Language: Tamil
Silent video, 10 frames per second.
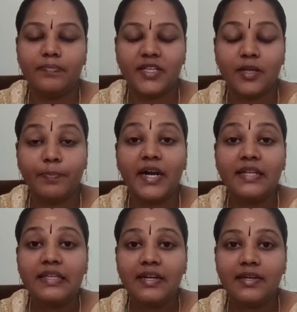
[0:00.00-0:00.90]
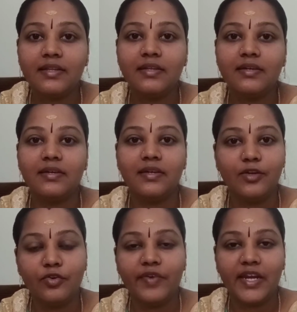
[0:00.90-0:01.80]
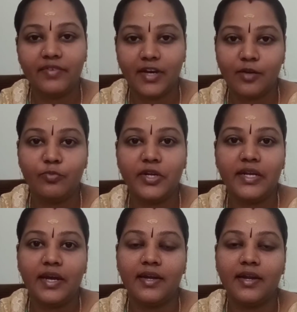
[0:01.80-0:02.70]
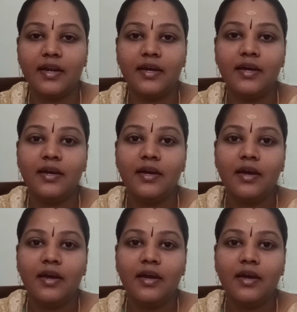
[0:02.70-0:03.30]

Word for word: அந்த படத்தில் இருந்து இன்னும் வெளி வர முடியல என்னால்